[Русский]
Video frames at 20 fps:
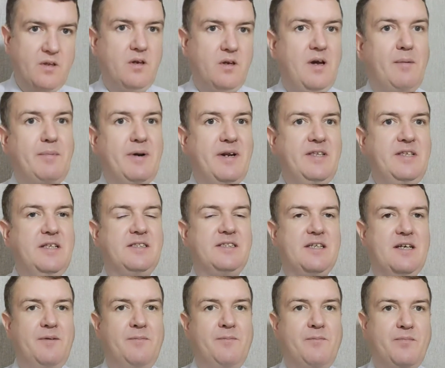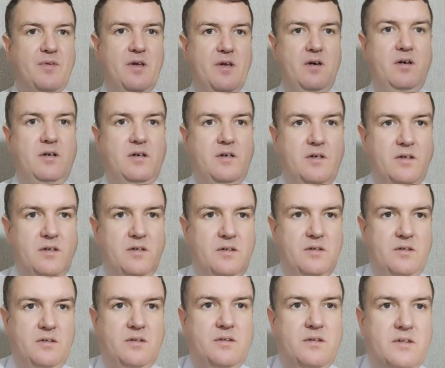обратиться
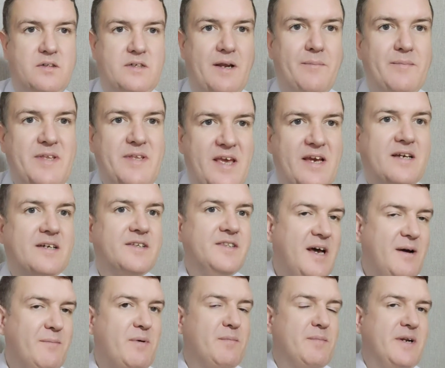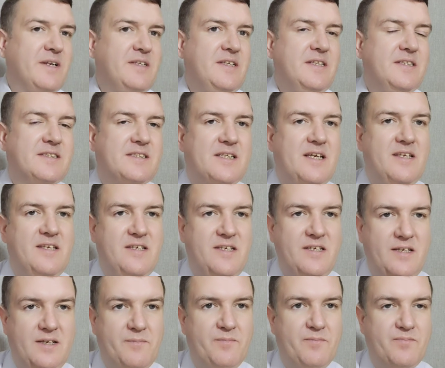э, ко мне, к нам обратиться,
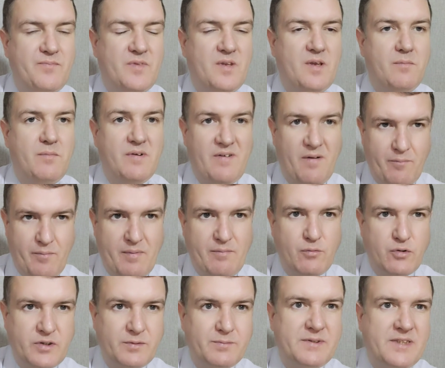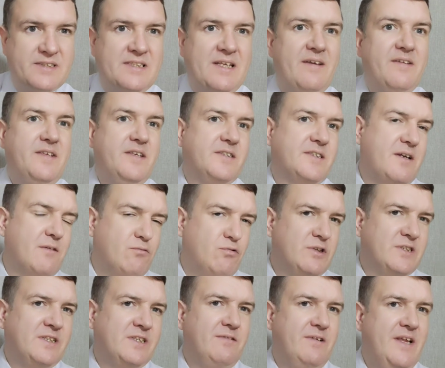и мы вам поможем составить исковое
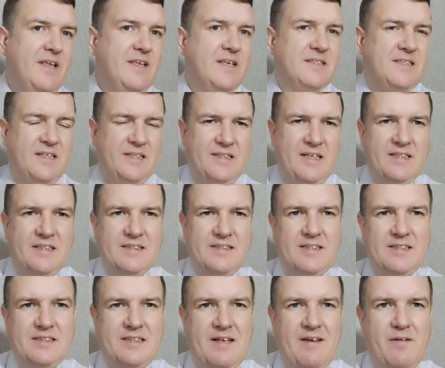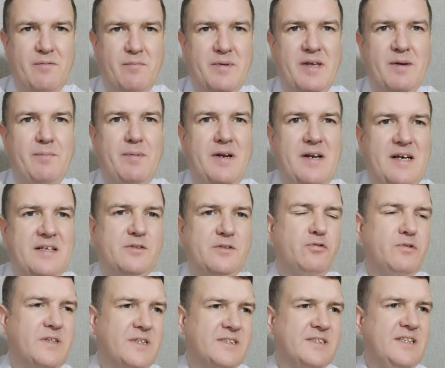заявление, если надо, составим и
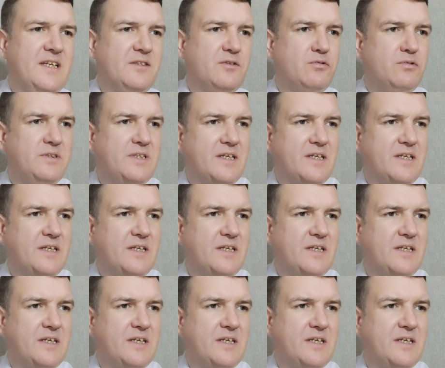апелляцию, и кассацию, и